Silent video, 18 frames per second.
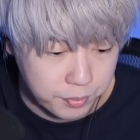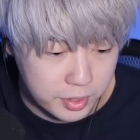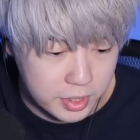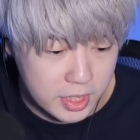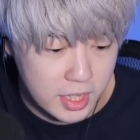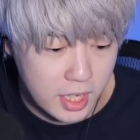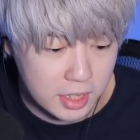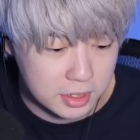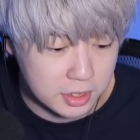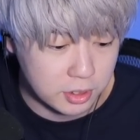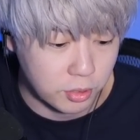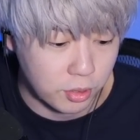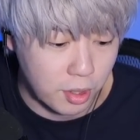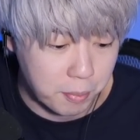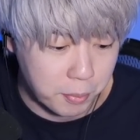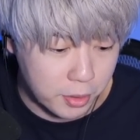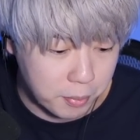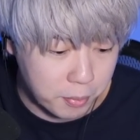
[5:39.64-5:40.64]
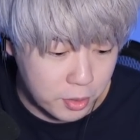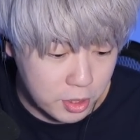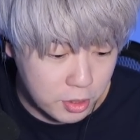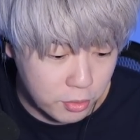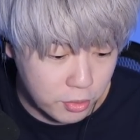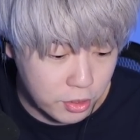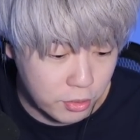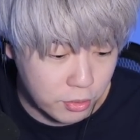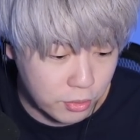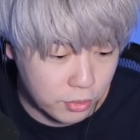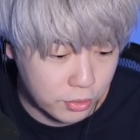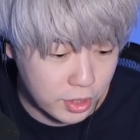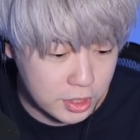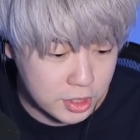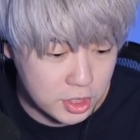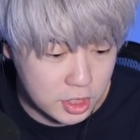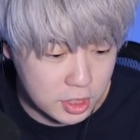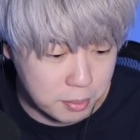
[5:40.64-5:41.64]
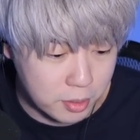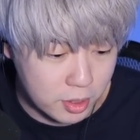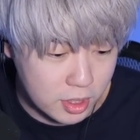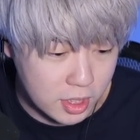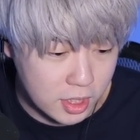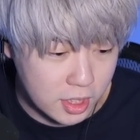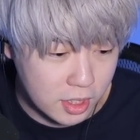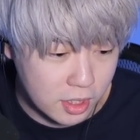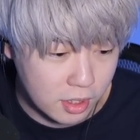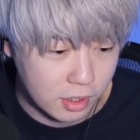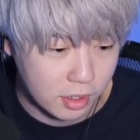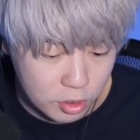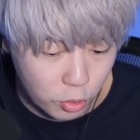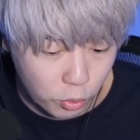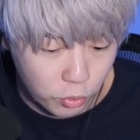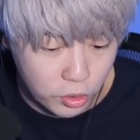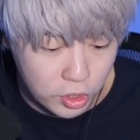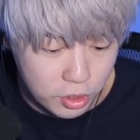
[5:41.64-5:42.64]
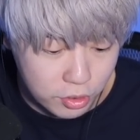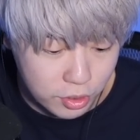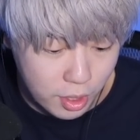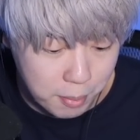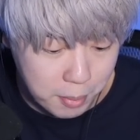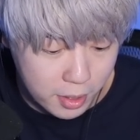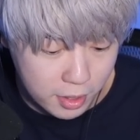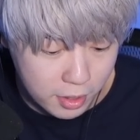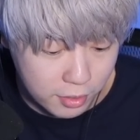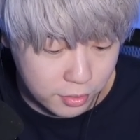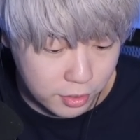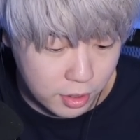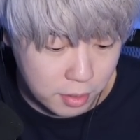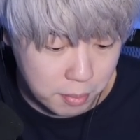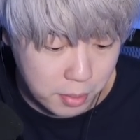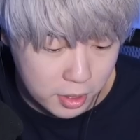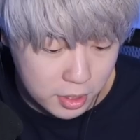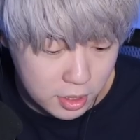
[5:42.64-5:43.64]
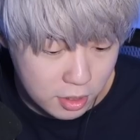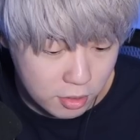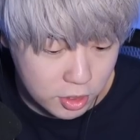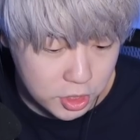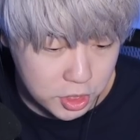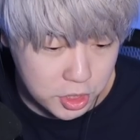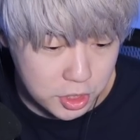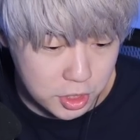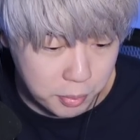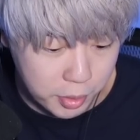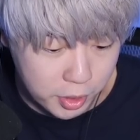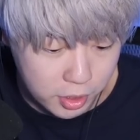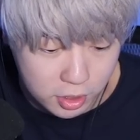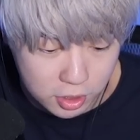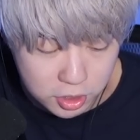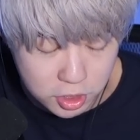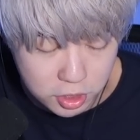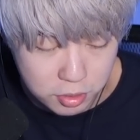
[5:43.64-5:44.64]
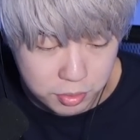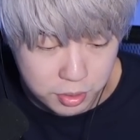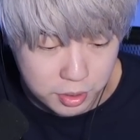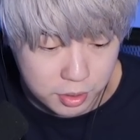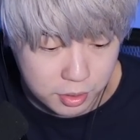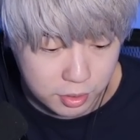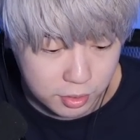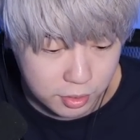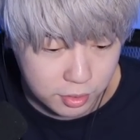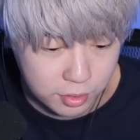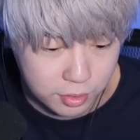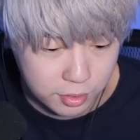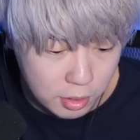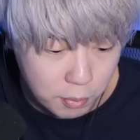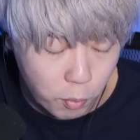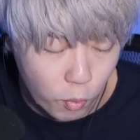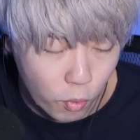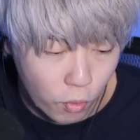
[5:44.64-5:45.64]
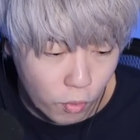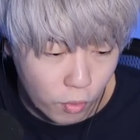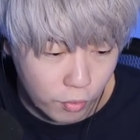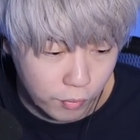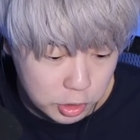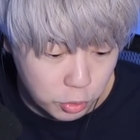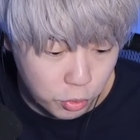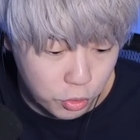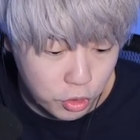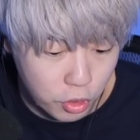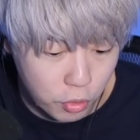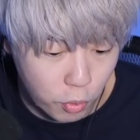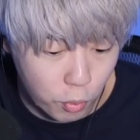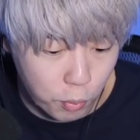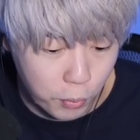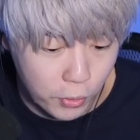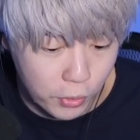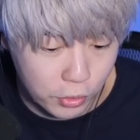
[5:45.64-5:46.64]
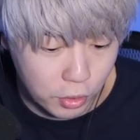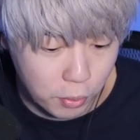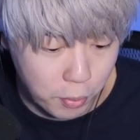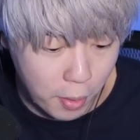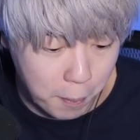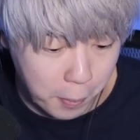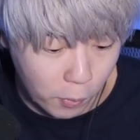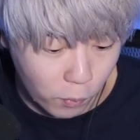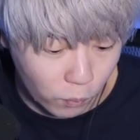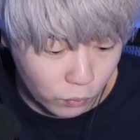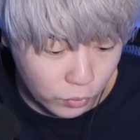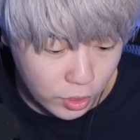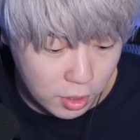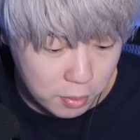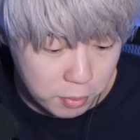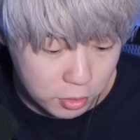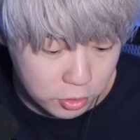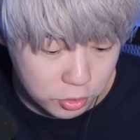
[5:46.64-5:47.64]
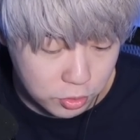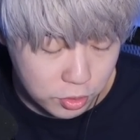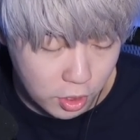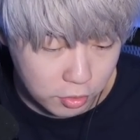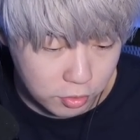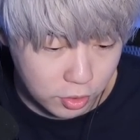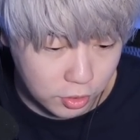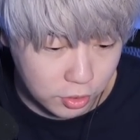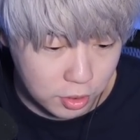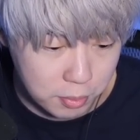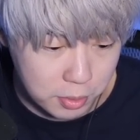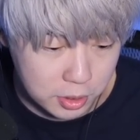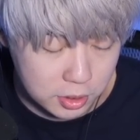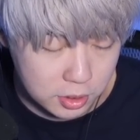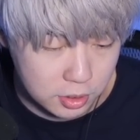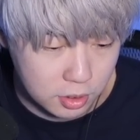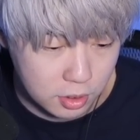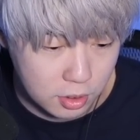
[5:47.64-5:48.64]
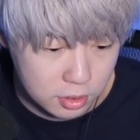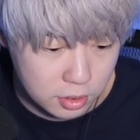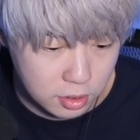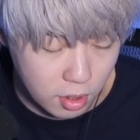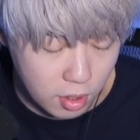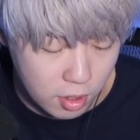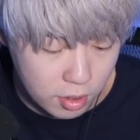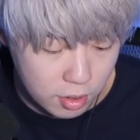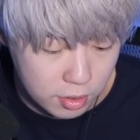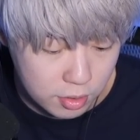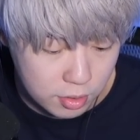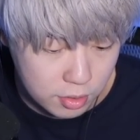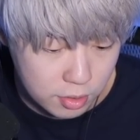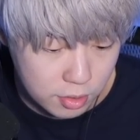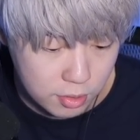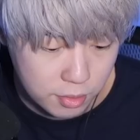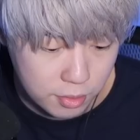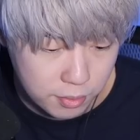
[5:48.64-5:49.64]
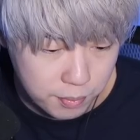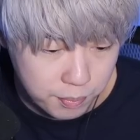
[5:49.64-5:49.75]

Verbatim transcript: ディアスとかもでもいろいろなチームによくいる名前なんで紛らわしいっちゃ紛らわしいよねでもそういうのを覚えるのもやっぱこのゲームはちょっと役立ってますさあ